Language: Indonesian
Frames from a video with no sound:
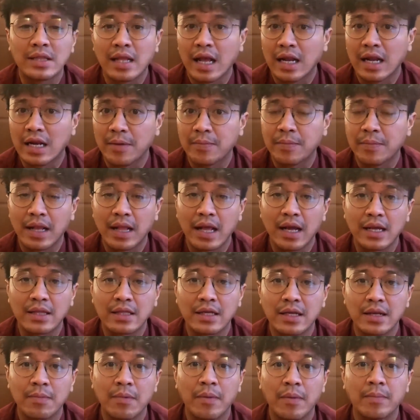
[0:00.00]
terhadap
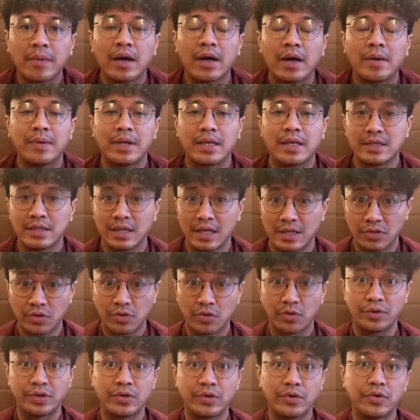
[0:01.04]
karakter Bapak Presiden
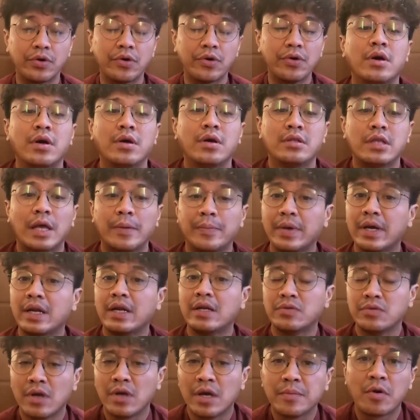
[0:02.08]
Joko Widodo, tapi ada
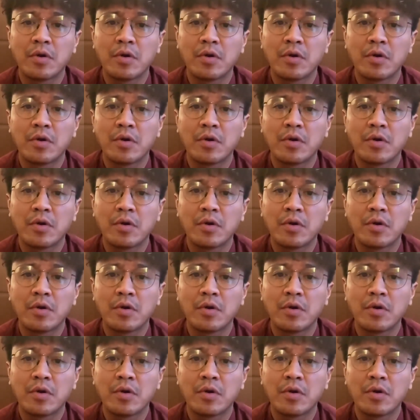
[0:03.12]
juga yang